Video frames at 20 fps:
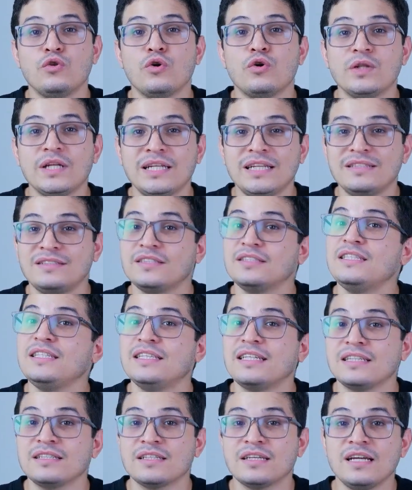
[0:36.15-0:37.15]
donde
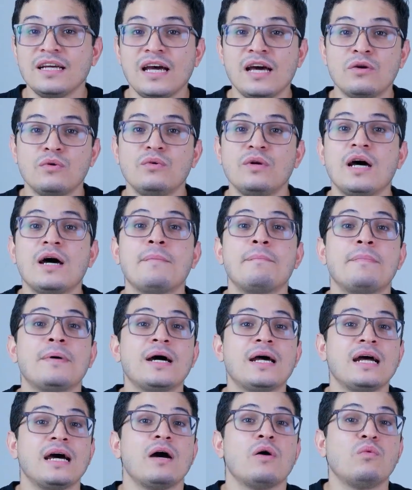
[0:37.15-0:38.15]
necesitas crear una
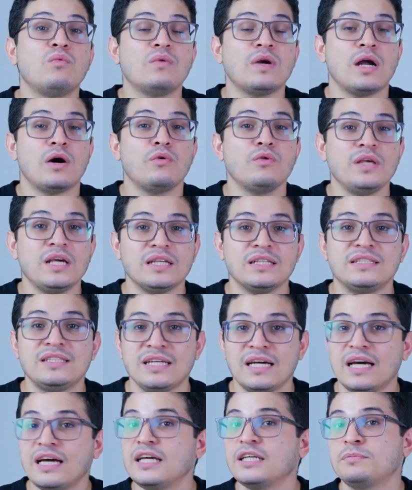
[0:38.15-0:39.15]
para una
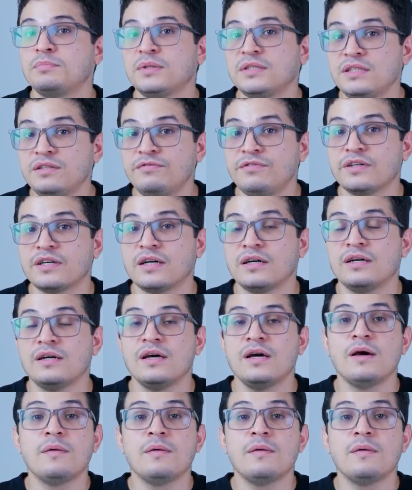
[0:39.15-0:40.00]
audiencia específica.